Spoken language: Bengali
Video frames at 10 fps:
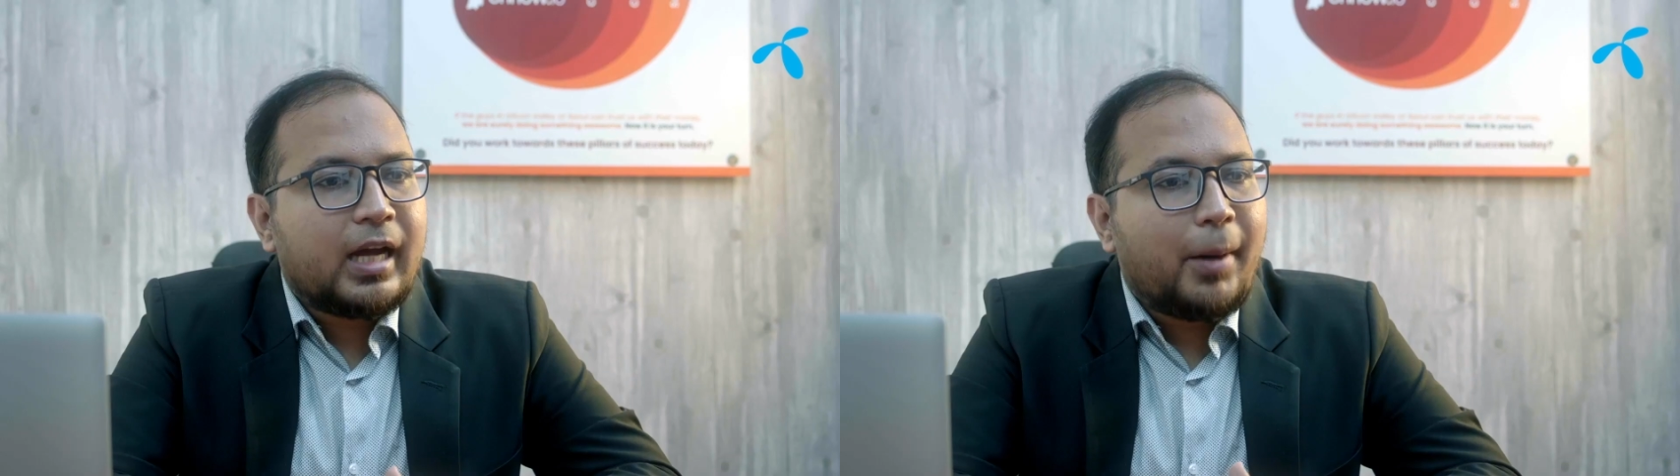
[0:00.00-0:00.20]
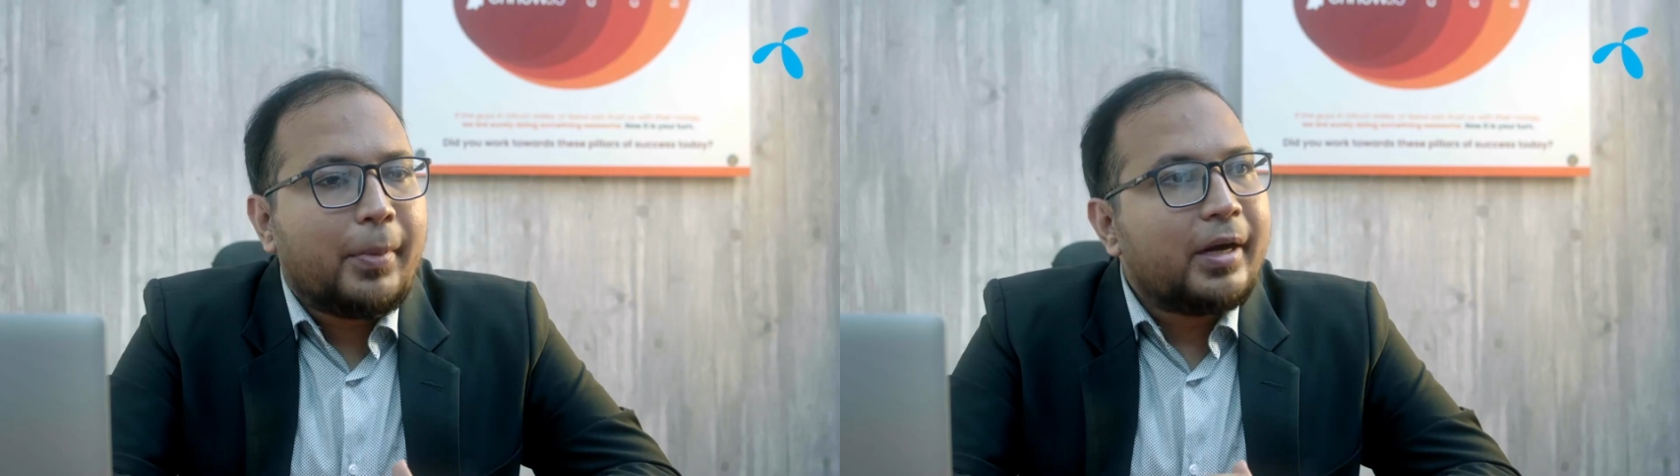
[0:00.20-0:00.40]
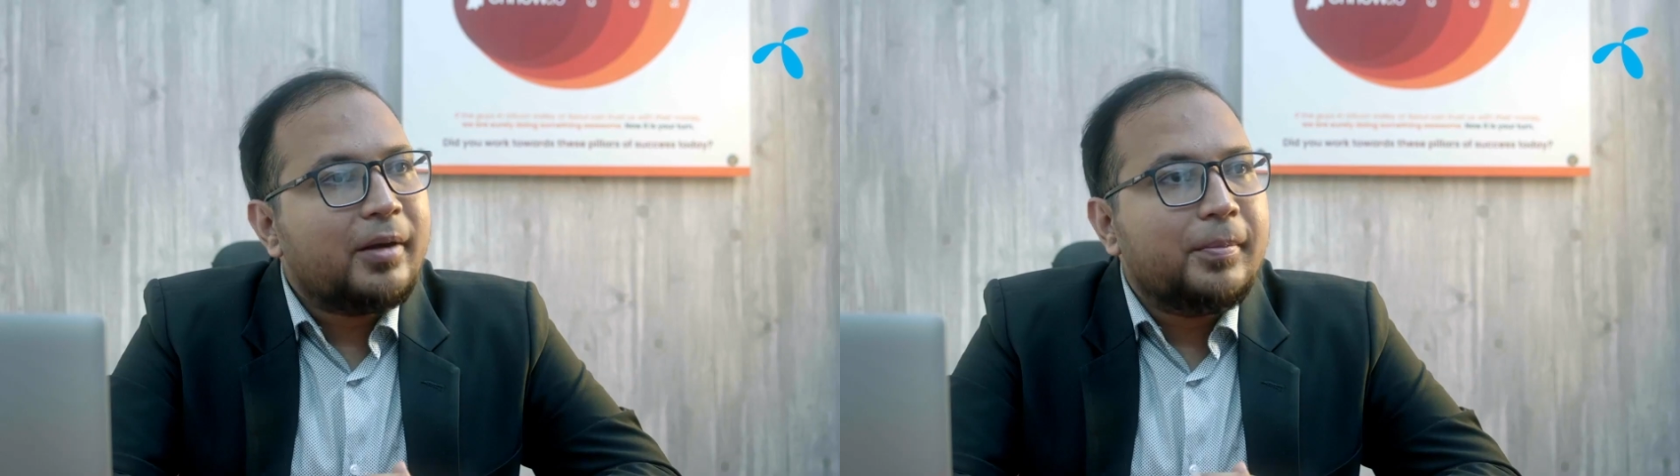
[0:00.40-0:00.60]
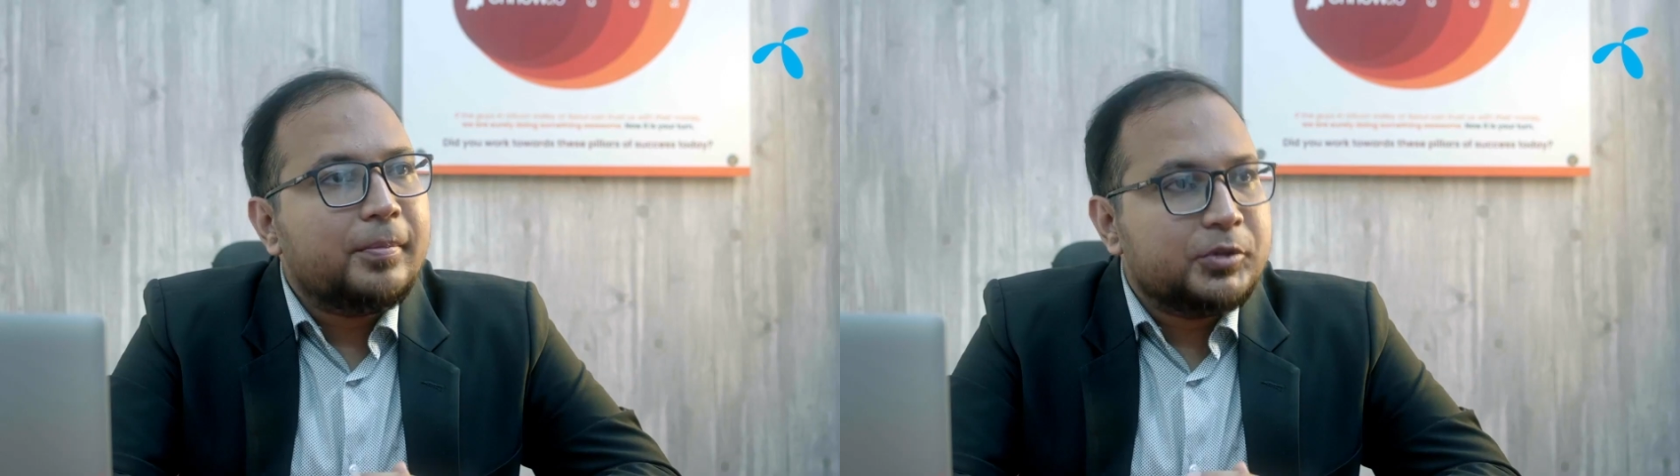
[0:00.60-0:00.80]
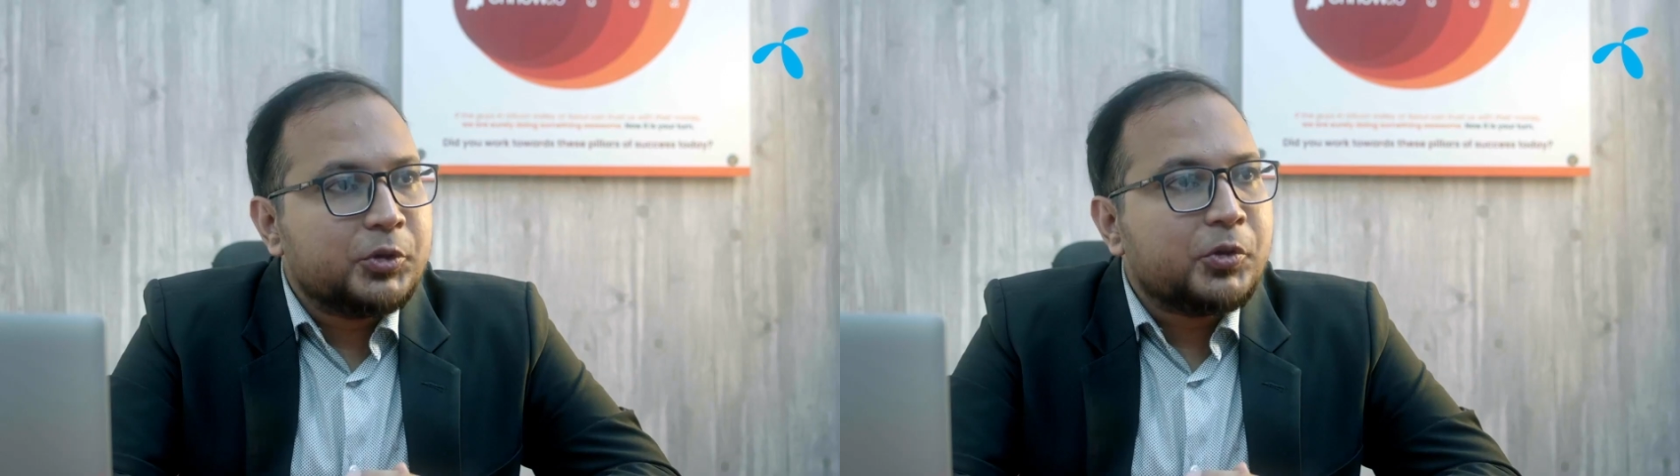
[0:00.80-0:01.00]
খাবারের
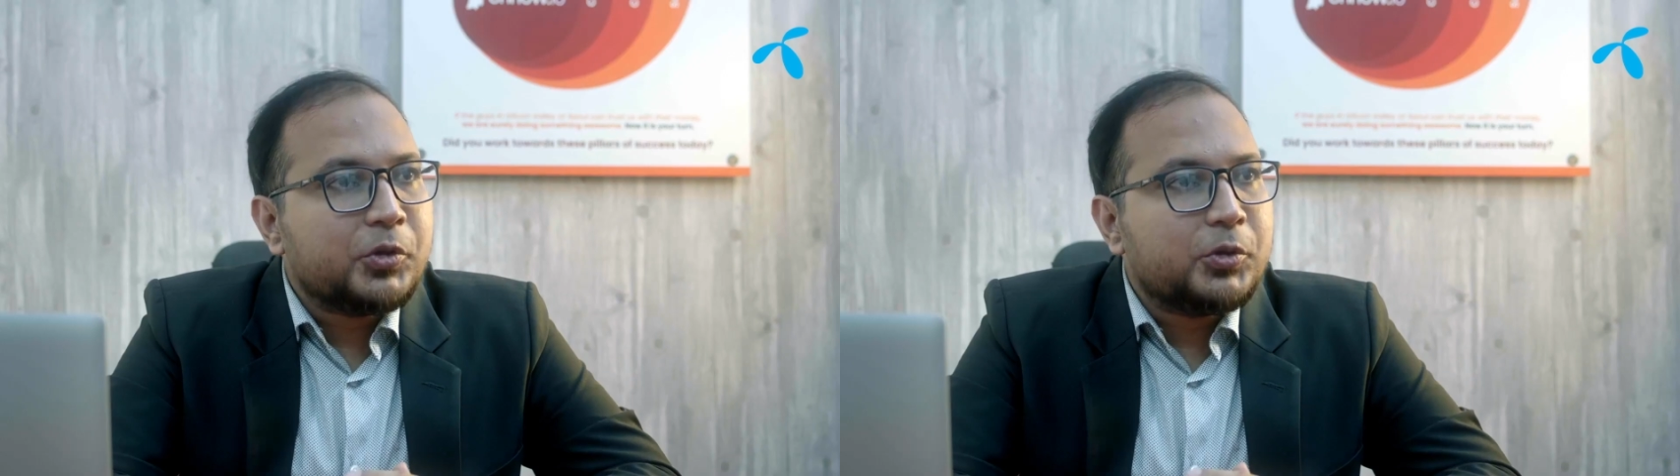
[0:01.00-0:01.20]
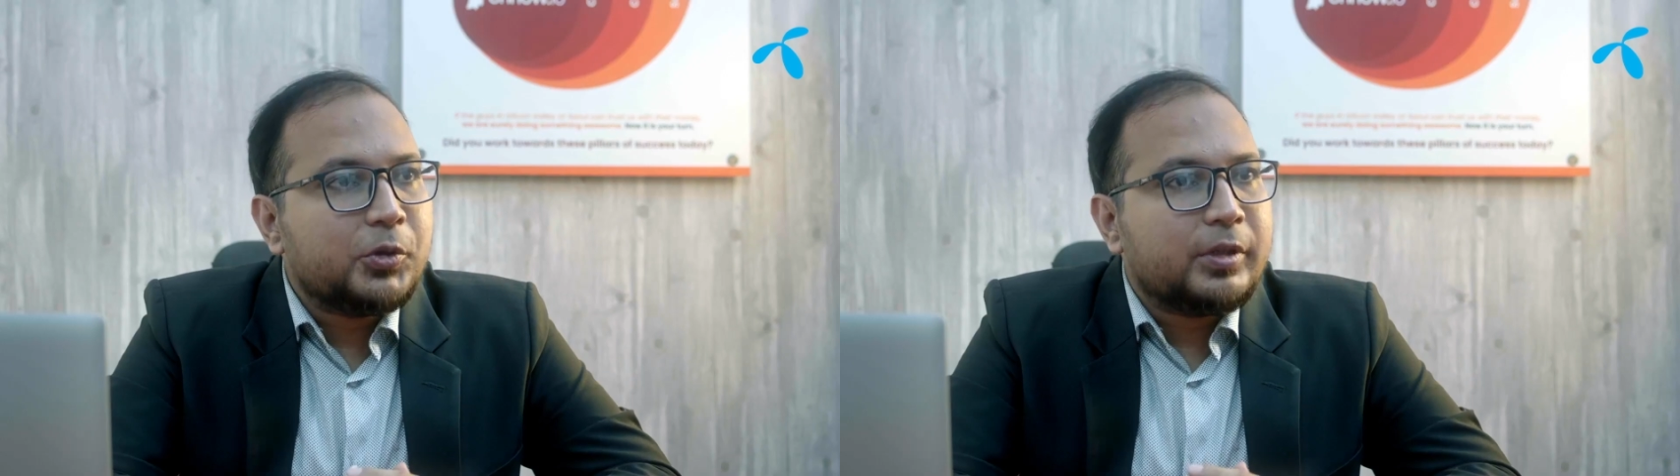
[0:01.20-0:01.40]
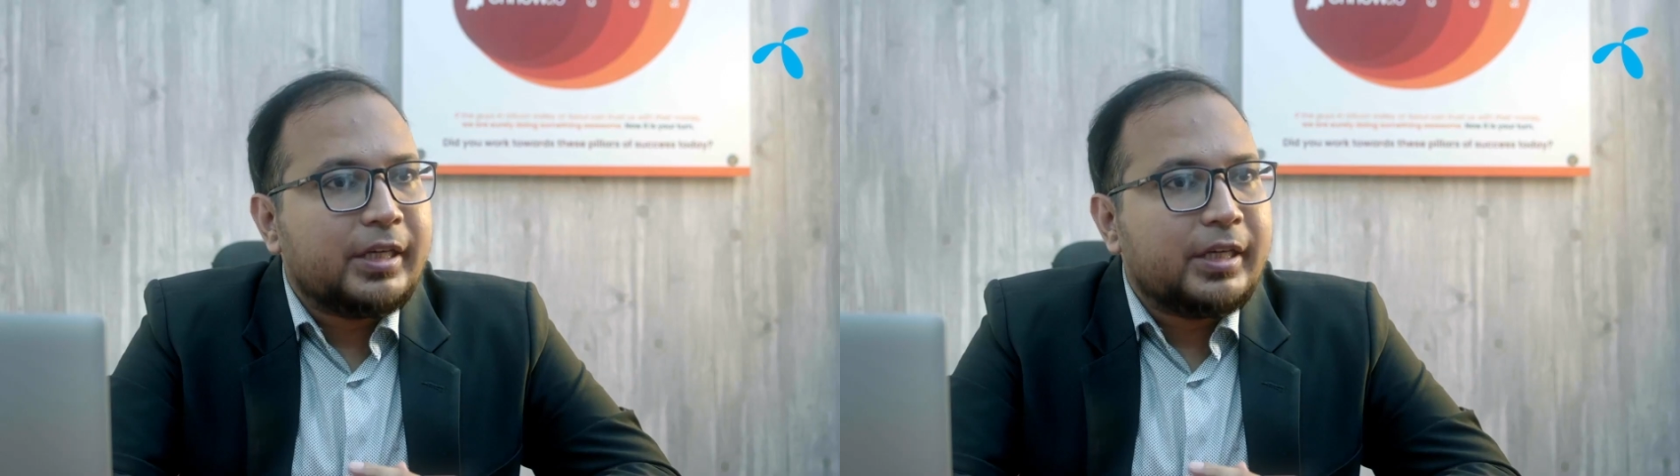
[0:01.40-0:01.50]
জন্য তো